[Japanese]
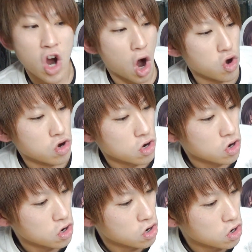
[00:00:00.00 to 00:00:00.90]
あ
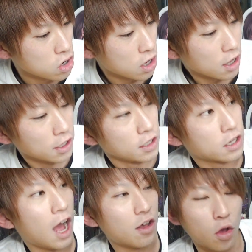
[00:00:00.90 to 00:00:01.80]
う
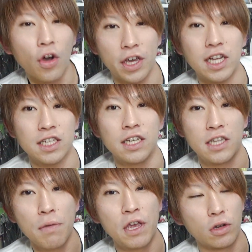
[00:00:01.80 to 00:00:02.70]
かっこいい確かに
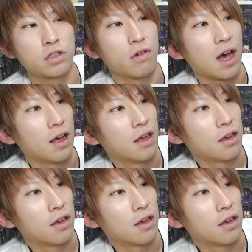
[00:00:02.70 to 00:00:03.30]
セフィロスは